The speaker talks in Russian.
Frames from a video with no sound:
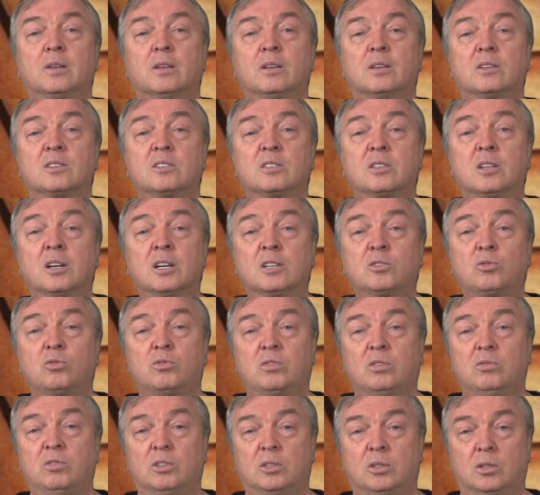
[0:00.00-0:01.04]
Здравствуйте,
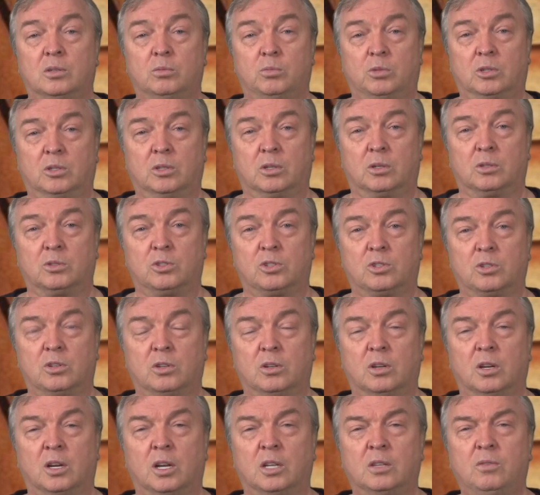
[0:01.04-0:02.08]
Виктор Михайлович,
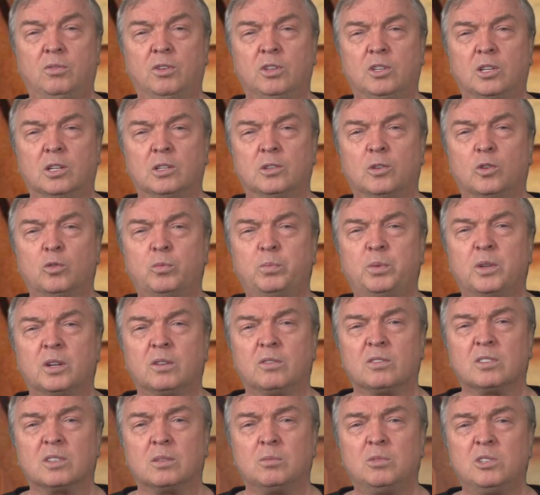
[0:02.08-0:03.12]
ответил его первый
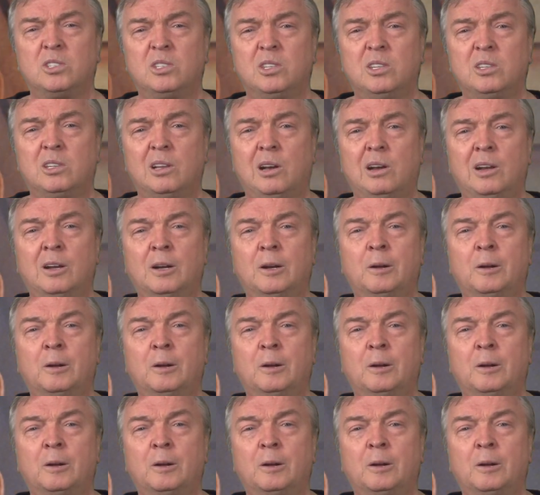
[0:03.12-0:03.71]
заместитель,